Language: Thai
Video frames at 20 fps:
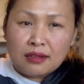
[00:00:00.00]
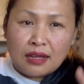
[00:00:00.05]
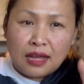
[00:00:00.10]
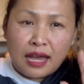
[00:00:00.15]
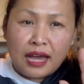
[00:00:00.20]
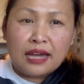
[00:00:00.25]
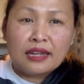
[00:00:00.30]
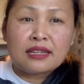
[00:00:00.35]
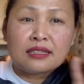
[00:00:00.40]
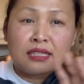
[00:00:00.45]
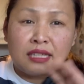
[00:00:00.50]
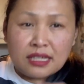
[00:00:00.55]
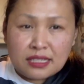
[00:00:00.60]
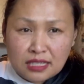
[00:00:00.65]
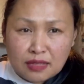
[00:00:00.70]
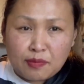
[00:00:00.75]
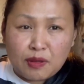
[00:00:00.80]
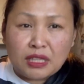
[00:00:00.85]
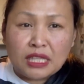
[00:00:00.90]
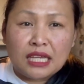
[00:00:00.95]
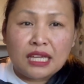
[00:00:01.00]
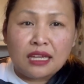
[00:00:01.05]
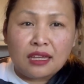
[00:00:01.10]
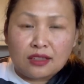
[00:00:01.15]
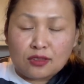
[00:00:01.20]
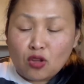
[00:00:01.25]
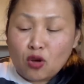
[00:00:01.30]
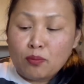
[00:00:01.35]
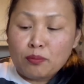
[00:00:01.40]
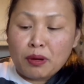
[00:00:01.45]
ห้านาทีสิบนาที
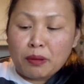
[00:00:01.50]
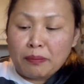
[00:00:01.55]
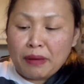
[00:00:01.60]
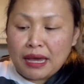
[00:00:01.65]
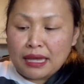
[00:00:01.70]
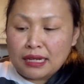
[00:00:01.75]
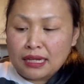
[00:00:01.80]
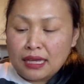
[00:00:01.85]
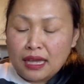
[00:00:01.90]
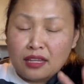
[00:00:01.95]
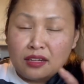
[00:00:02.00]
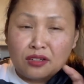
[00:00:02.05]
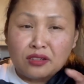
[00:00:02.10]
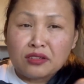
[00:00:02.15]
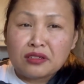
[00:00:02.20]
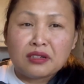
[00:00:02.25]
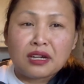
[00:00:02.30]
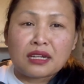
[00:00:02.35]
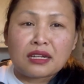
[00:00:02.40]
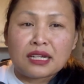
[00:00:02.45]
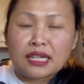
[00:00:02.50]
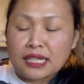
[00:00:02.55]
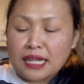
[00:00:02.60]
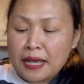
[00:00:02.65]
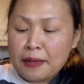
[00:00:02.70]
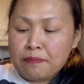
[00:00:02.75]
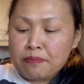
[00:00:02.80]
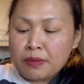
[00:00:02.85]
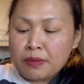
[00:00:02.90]
ต้มประมาณนี้ให้เดือดเลยนะ